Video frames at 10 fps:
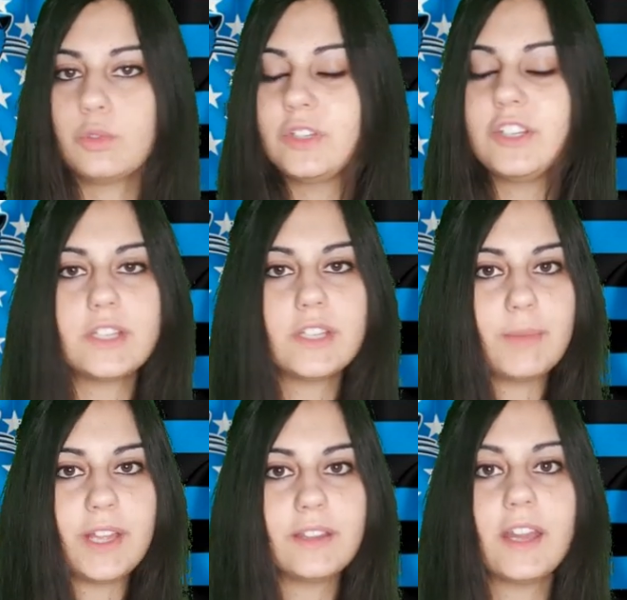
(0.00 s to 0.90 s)

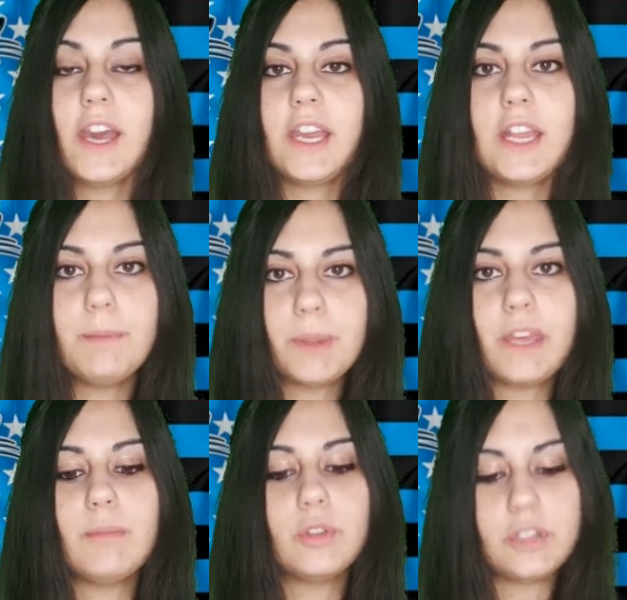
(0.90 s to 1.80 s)
decisamente il
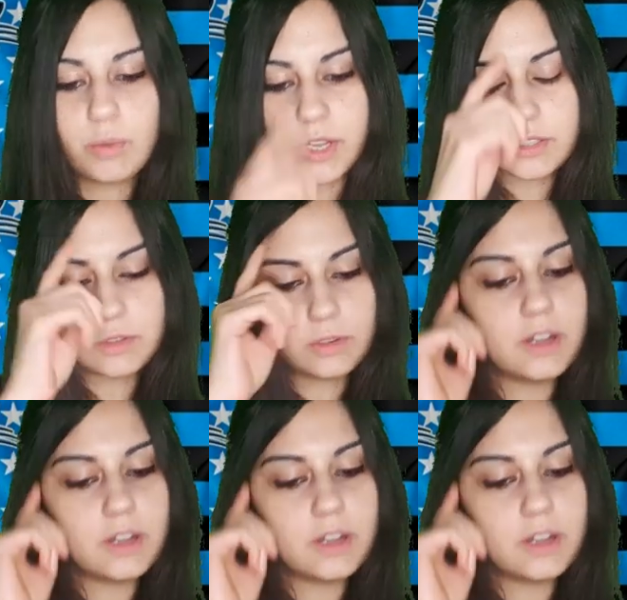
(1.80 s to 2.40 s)
primo di questo,